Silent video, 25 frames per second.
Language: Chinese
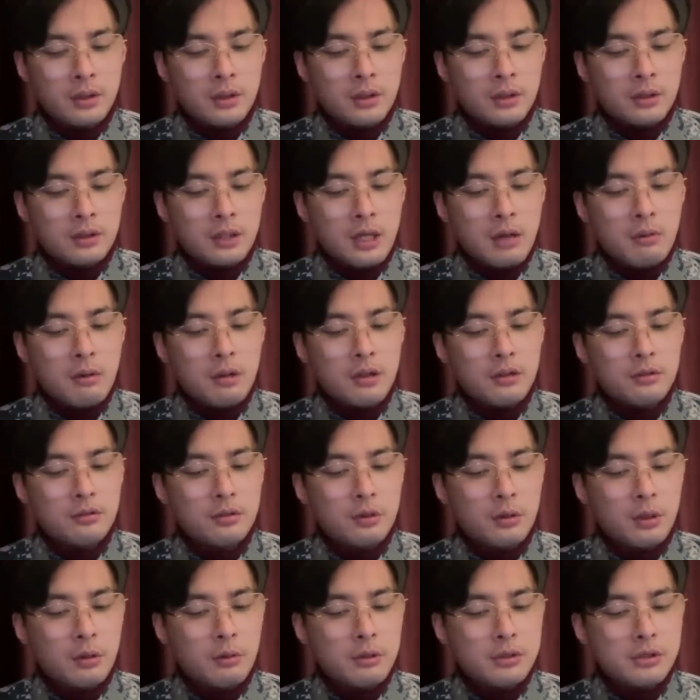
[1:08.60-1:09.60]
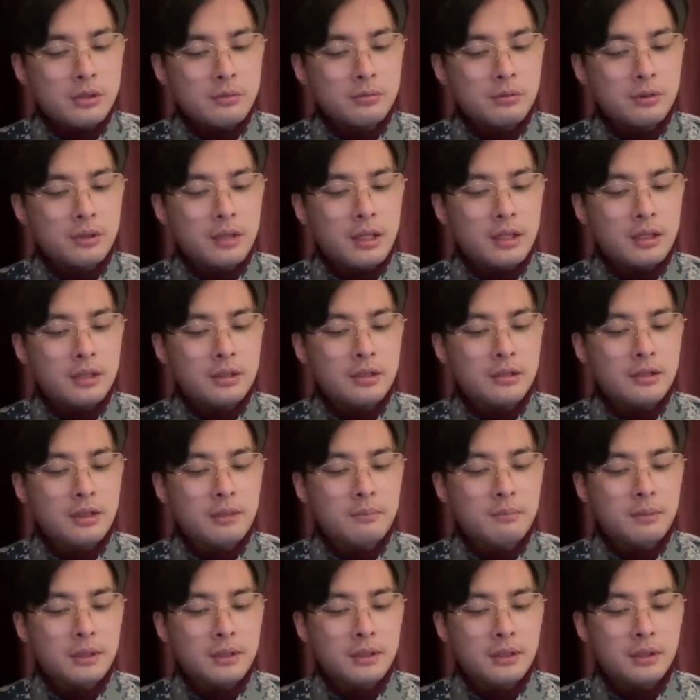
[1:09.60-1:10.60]
台湾所谓外交部也立即在
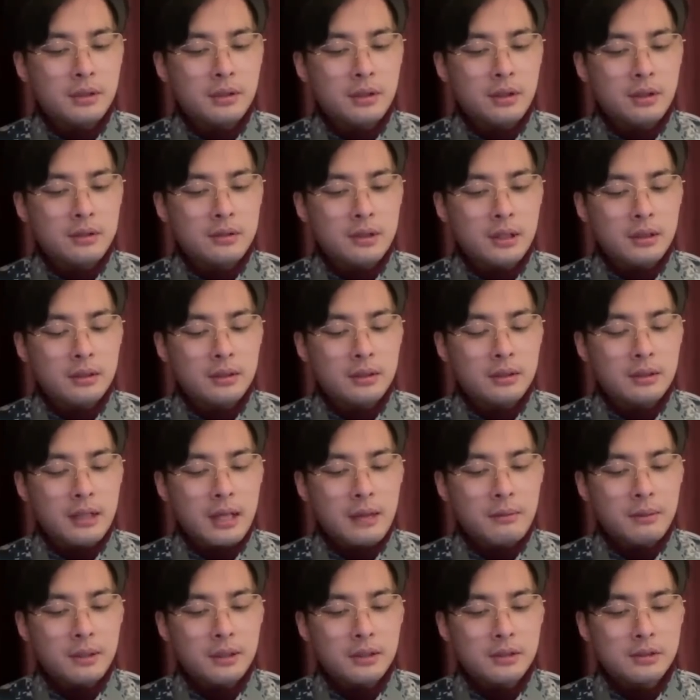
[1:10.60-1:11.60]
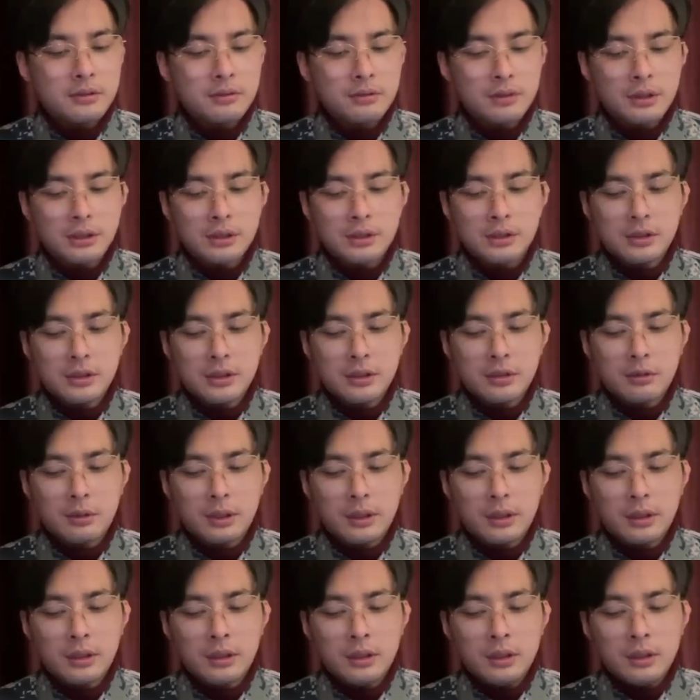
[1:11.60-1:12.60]
北京呃，在台北举行记者会，
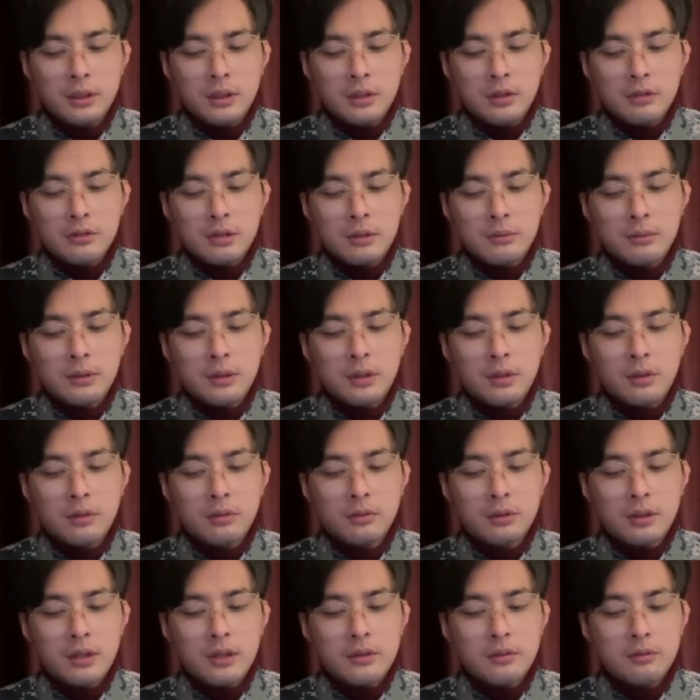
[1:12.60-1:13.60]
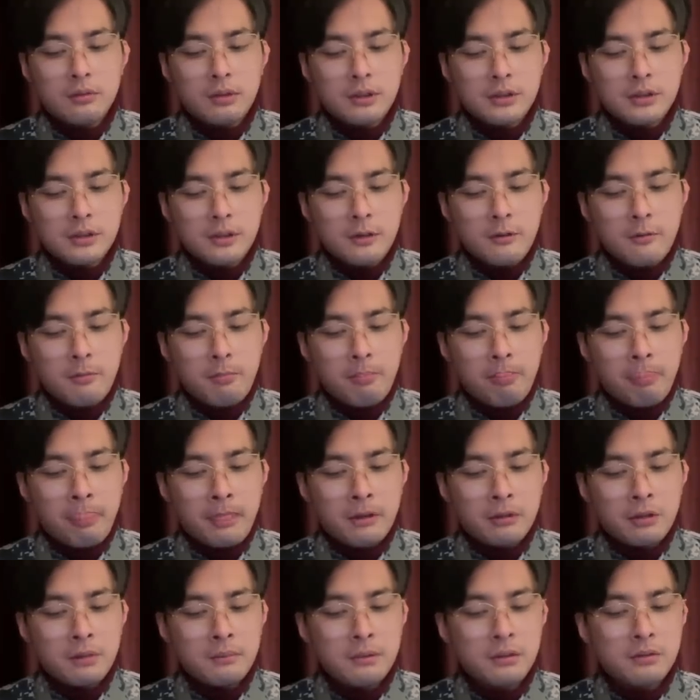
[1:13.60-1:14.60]
宣布和洪都拉斯断交，
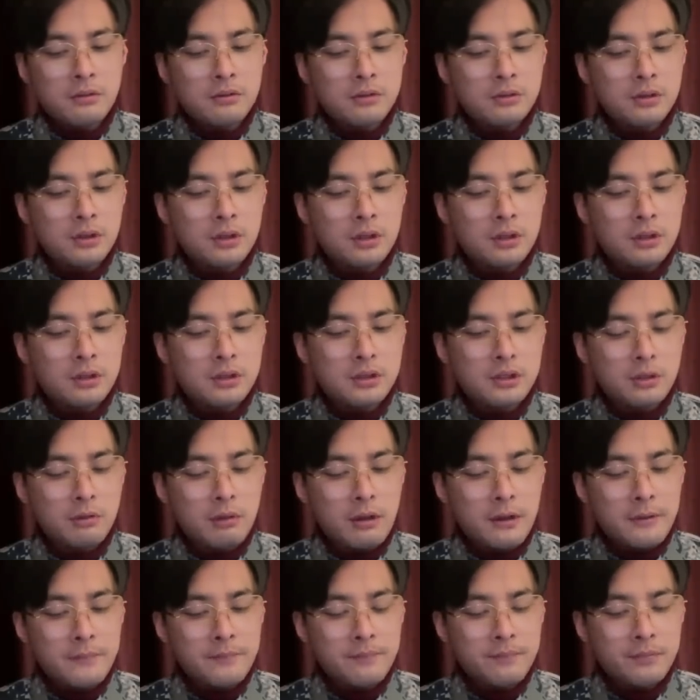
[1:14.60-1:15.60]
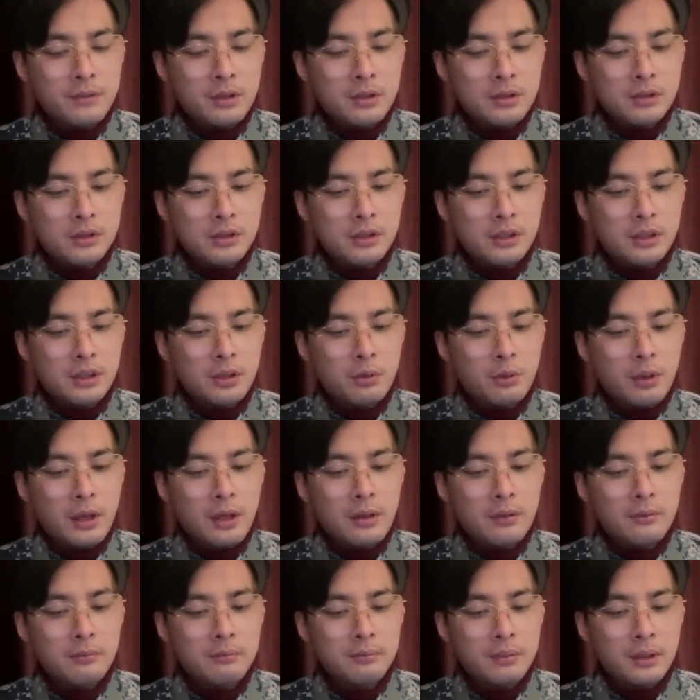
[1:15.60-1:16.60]
全面终止合体计划，撤离人员，
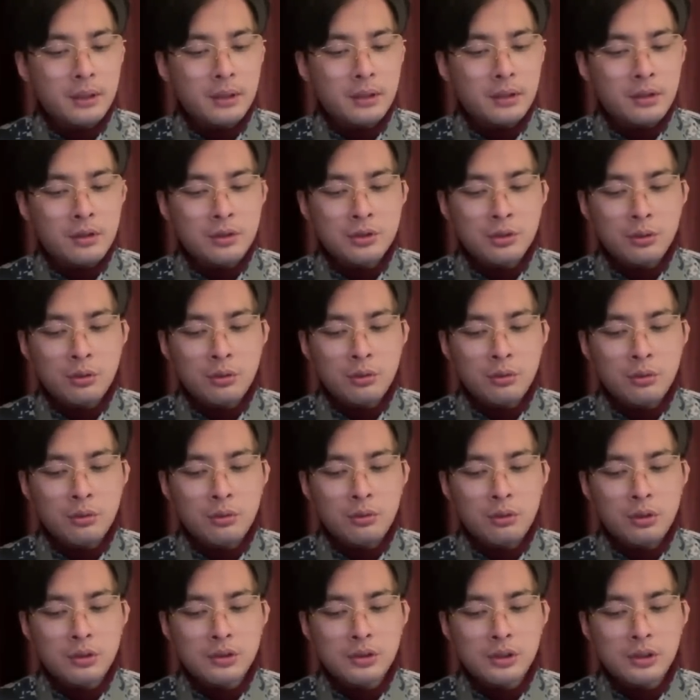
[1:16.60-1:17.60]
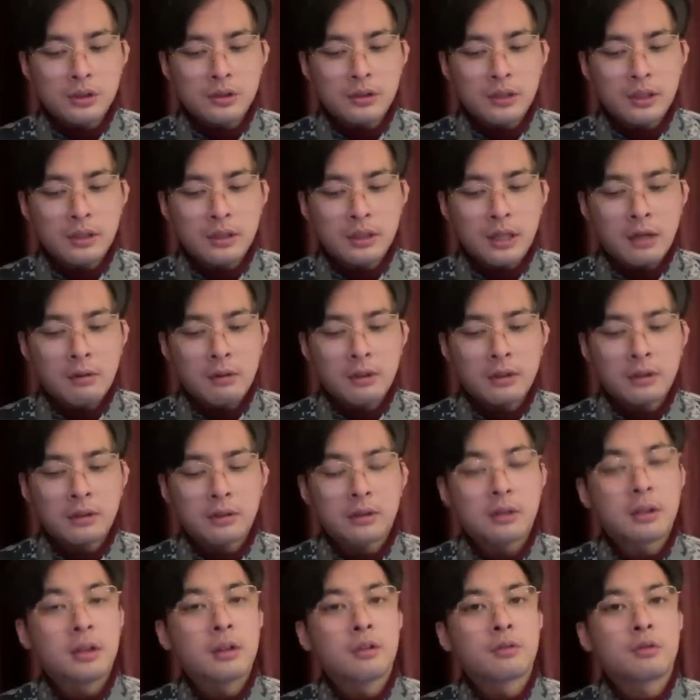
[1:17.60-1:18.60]
并要求洪国撤离在台湾
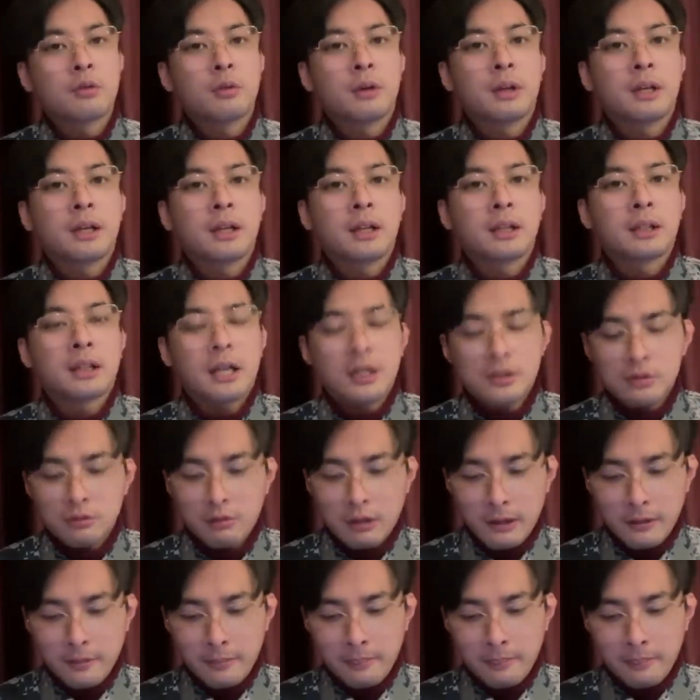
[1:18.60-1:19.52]
的所谓大使馆。